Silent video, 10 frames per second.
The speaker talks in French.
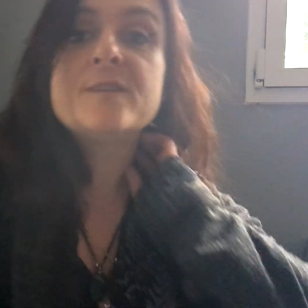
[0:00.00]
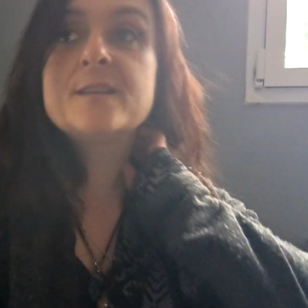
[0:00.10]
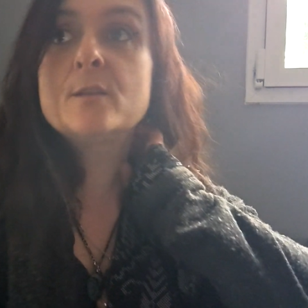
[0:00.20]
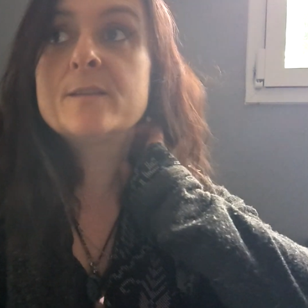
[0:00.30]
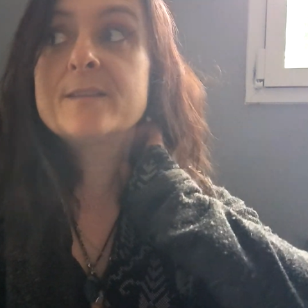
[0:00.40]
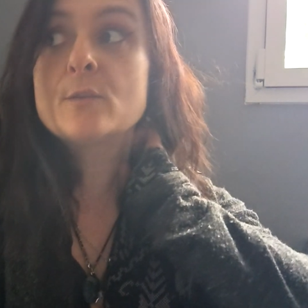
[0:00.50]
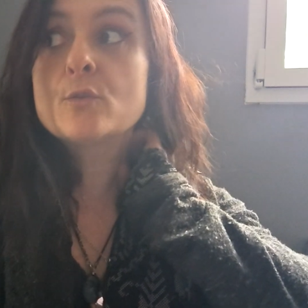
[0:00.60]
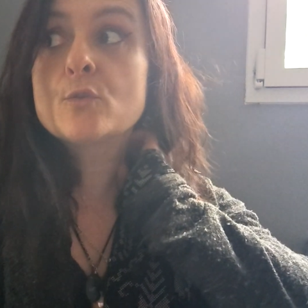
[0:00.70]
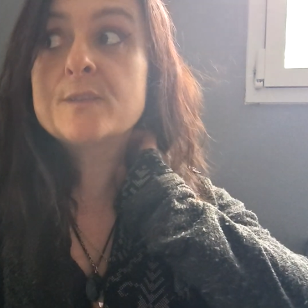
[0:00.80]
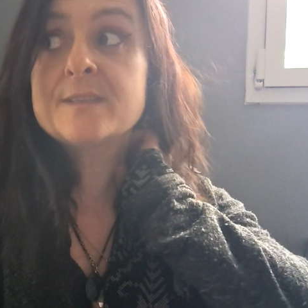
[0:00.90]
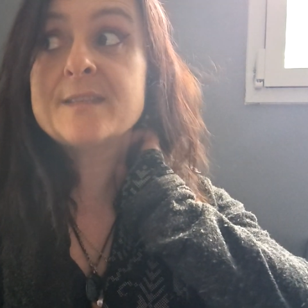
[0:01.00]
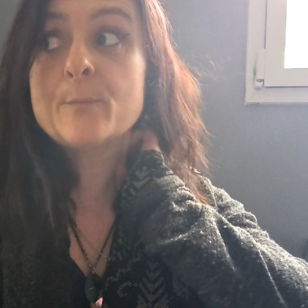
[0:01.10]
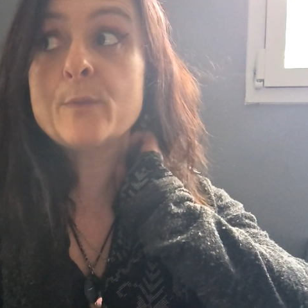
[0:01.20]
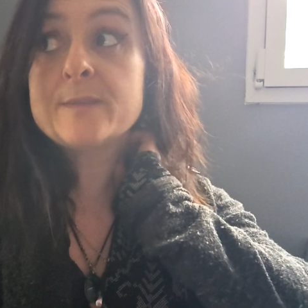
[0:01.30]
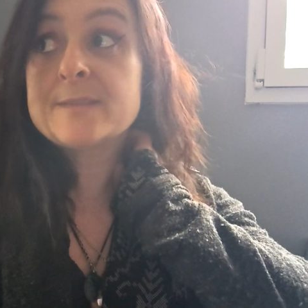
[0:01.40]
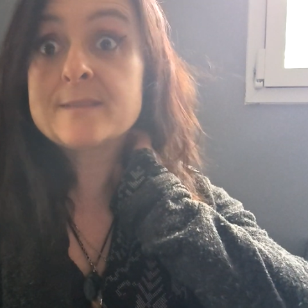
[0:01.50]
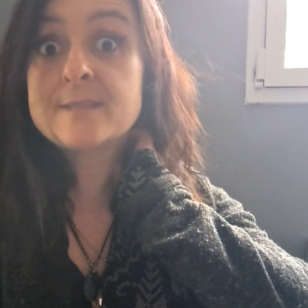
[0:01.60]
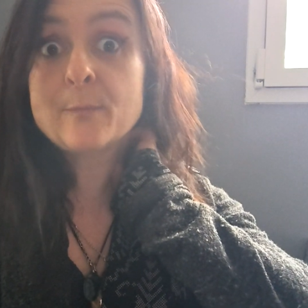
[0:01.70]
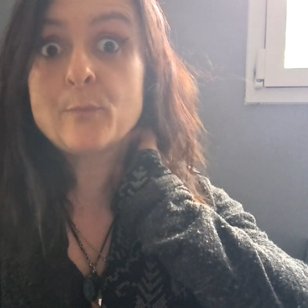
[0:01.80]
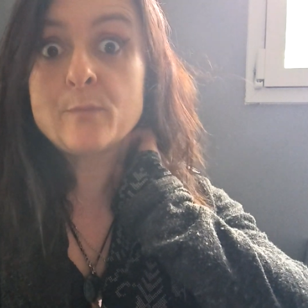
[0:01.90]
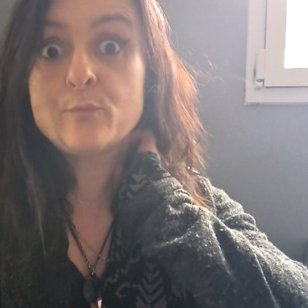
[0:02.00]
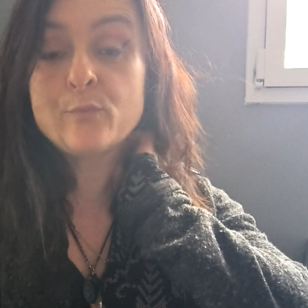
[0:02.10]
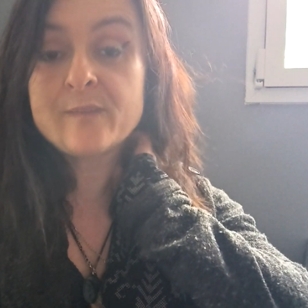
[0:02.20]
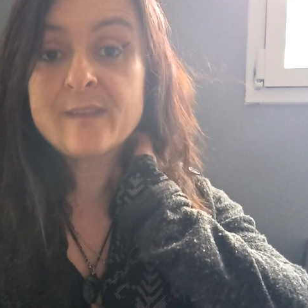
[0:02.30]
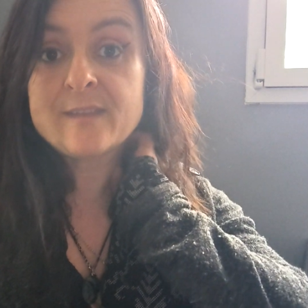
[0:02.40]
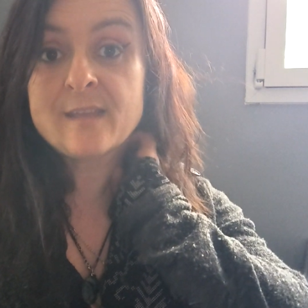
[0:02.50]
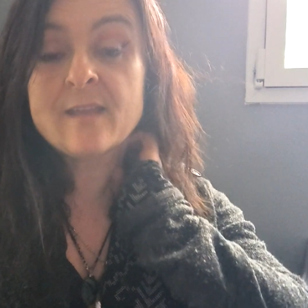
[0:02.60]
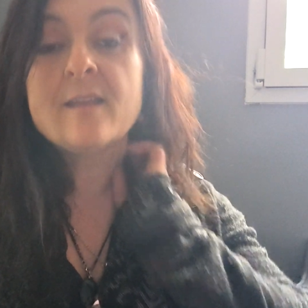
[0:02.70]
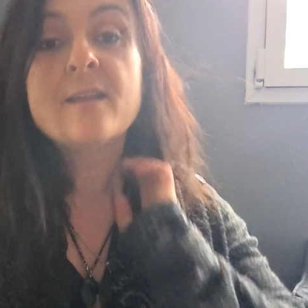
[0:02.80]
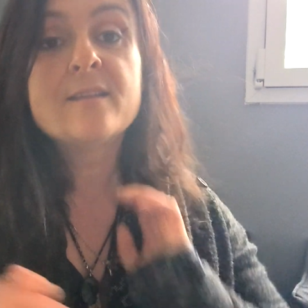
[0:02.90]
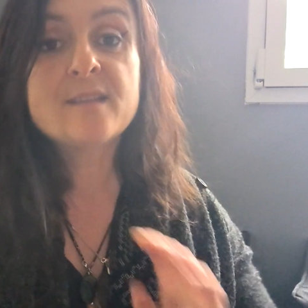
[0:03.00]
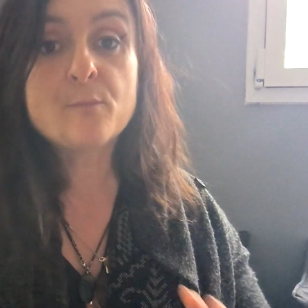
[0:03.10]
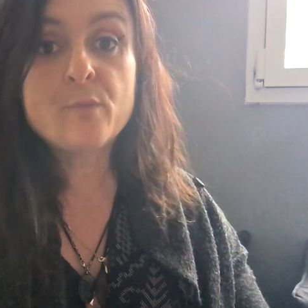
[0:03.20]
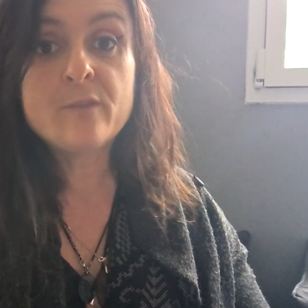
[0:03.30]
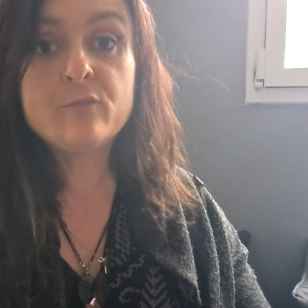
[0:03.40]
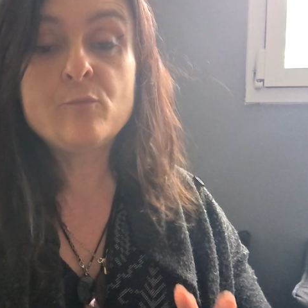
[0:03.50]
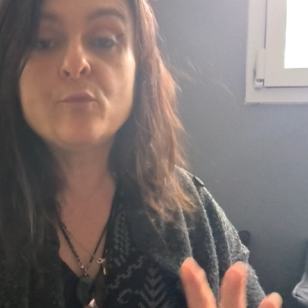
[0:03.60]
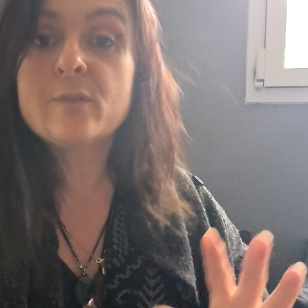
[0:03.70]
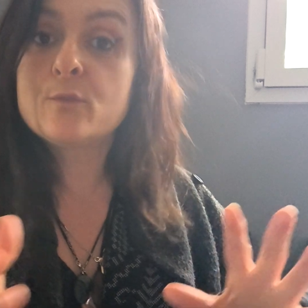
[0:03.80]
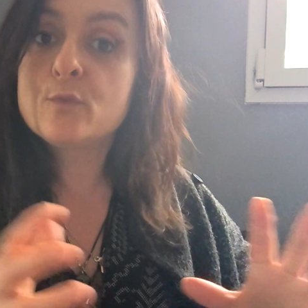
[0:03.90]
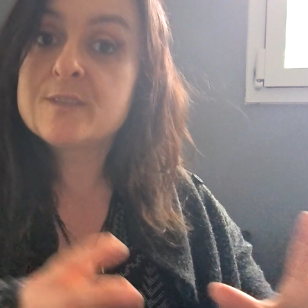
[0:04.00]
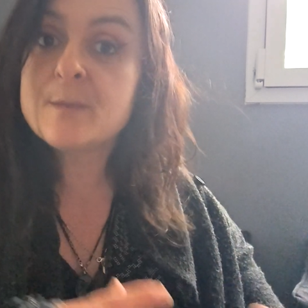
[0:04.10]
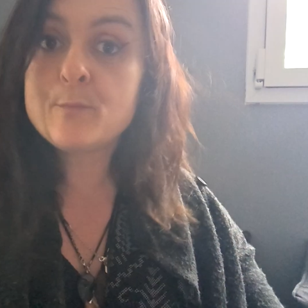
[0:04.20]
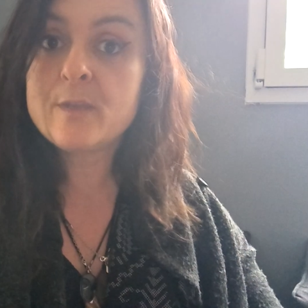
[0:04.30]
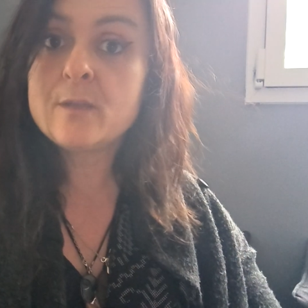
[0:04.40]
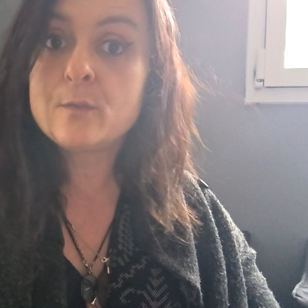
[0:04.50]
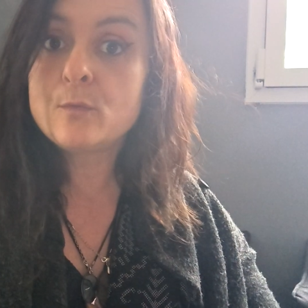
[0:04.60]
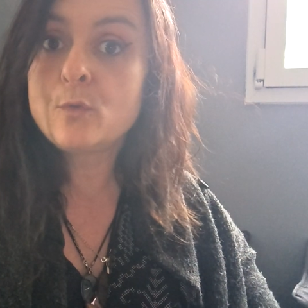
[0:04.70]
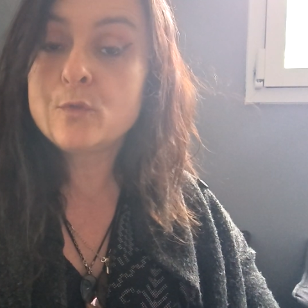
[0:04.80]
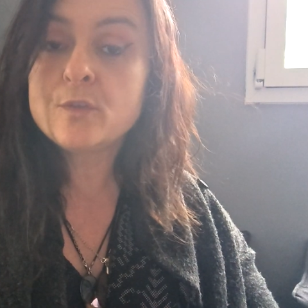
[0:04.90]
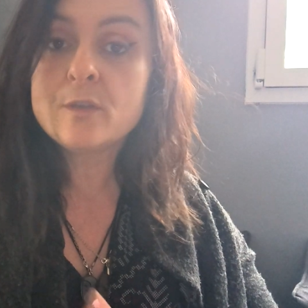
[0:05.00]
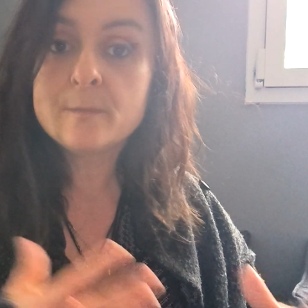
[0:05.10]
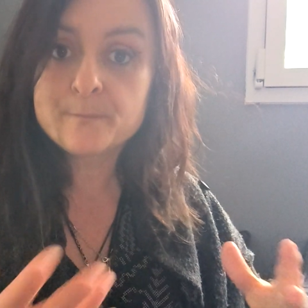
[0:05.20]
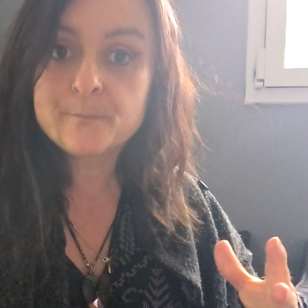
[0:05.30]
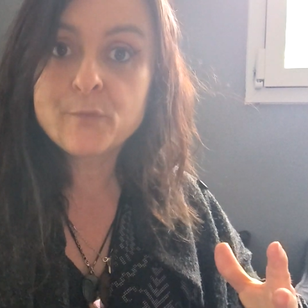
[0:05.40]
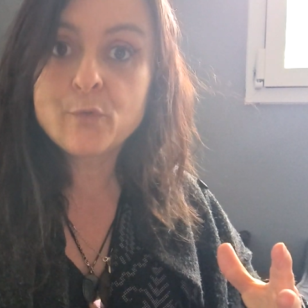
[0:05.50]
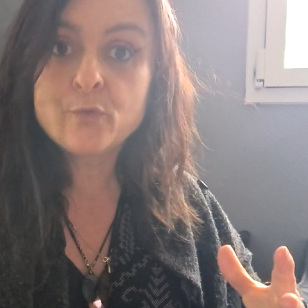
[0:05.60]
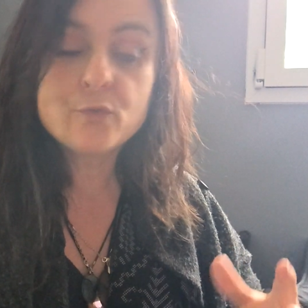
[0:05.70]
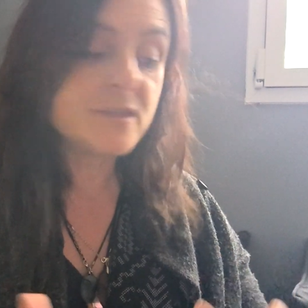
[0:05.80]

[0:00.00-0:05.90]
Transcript: ou si c'est de l'autre côté, ça peut, être, ça peut être pour certains, ça peut être vous, pour d'autres, ça peut être l'autre, de l'autre